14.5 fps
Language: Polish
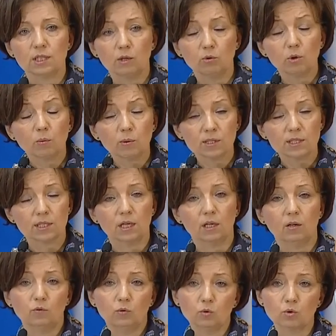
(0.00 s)
Europejskiego
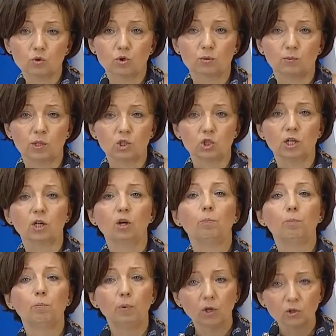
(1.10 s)
Funduszu Społecznego
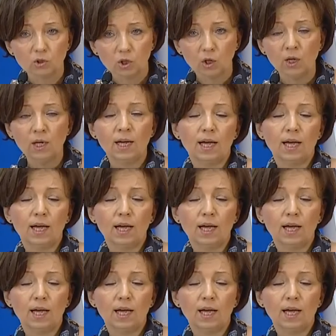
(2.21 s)
po to,